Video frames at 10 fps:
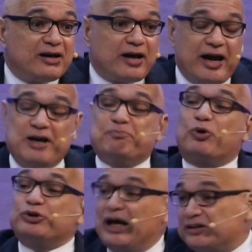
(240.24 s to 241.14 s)
Es
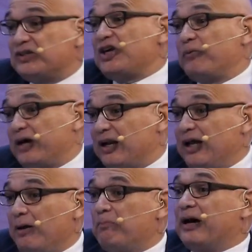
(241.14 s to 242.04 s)
importante
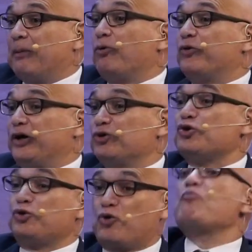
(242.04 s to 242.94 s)
saberla para poder
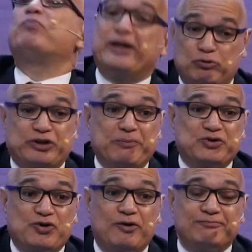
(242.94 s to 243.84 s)
nosotros cumplir nuestra
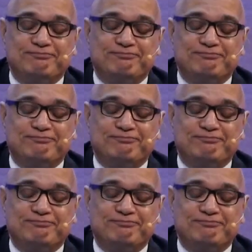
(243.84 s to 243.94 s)
misión.